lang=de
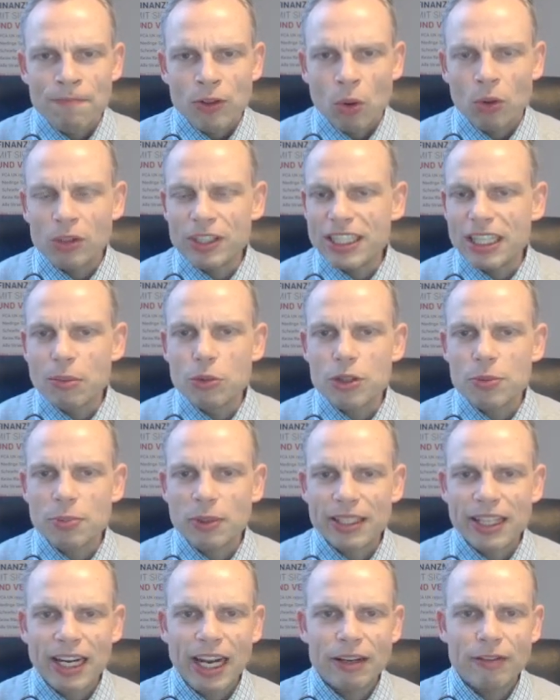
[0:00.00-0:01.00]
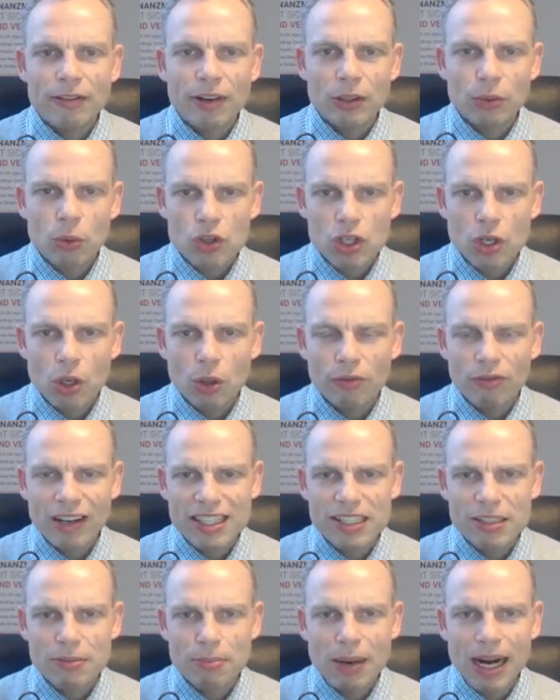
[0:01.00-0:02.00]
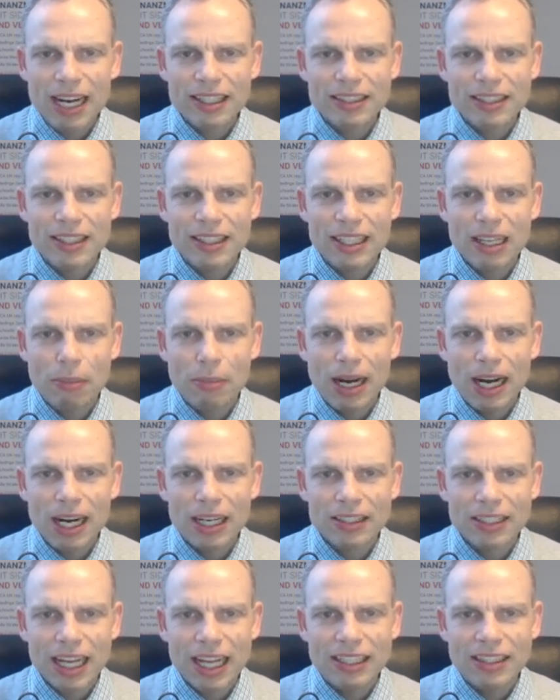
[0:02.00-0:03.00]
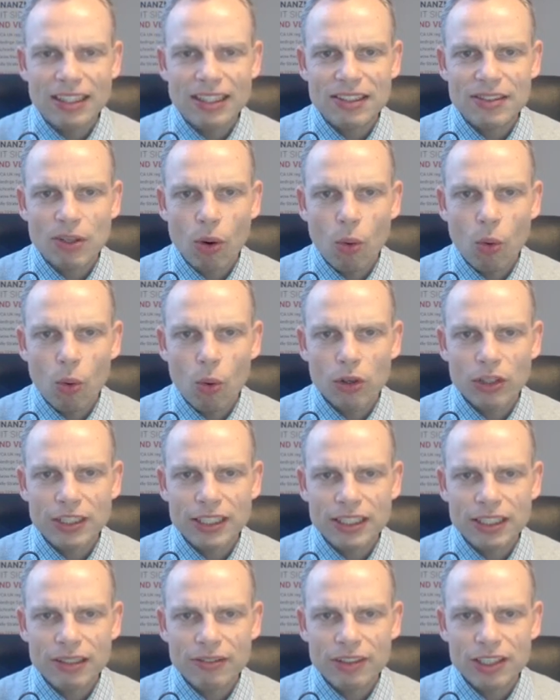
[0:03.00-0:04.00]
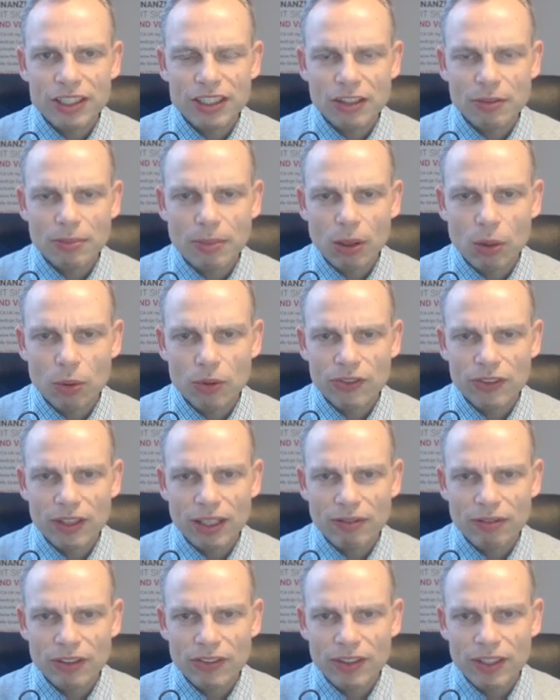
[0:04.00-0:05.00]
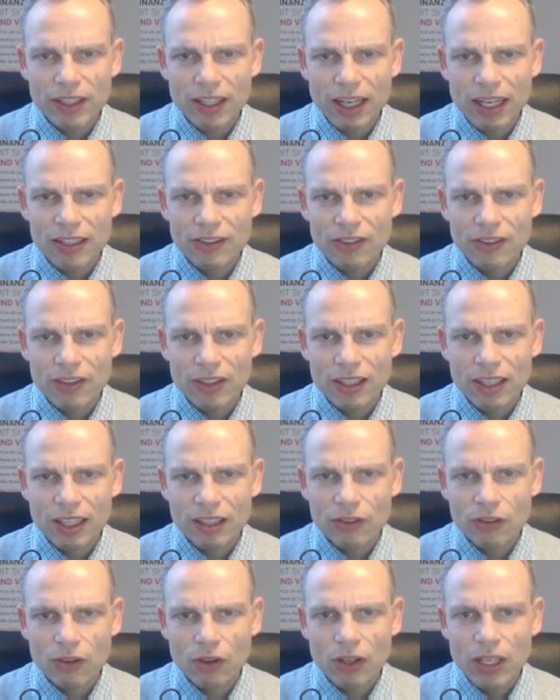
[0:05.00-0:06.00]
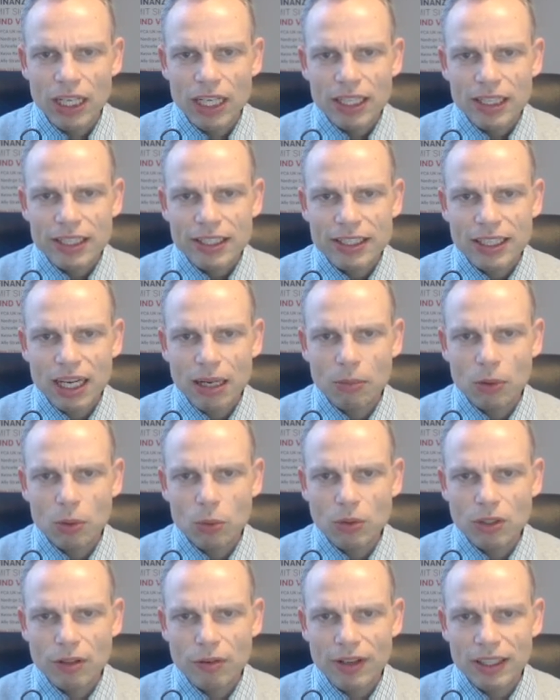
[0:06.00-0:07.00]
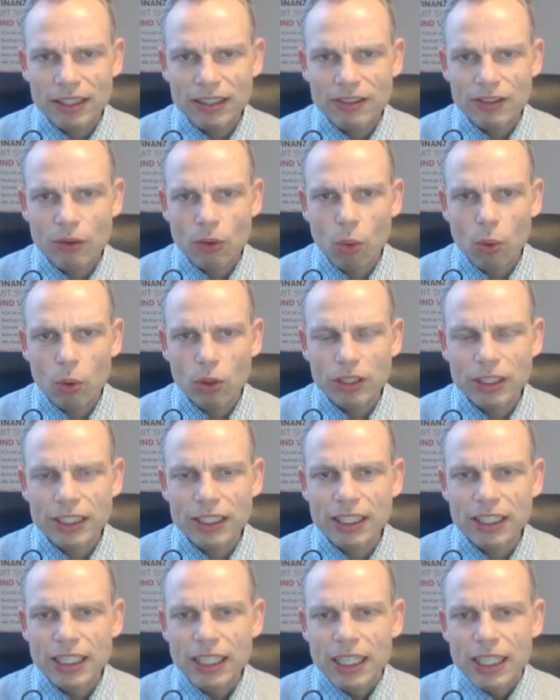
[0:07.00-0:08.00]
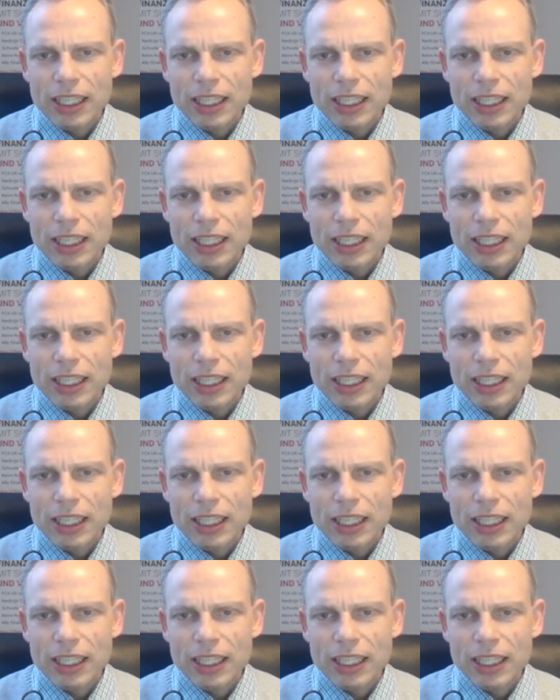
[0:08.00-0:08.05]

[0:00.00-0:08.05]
Und hier müssen wir dann einfach noch schauen, was macht denn der Markt an dieser Hochlinie, wenn ich das mal kurz hier etwas näher ranziehen kann. So, hier haben wir ungefähr diese Hochlinie.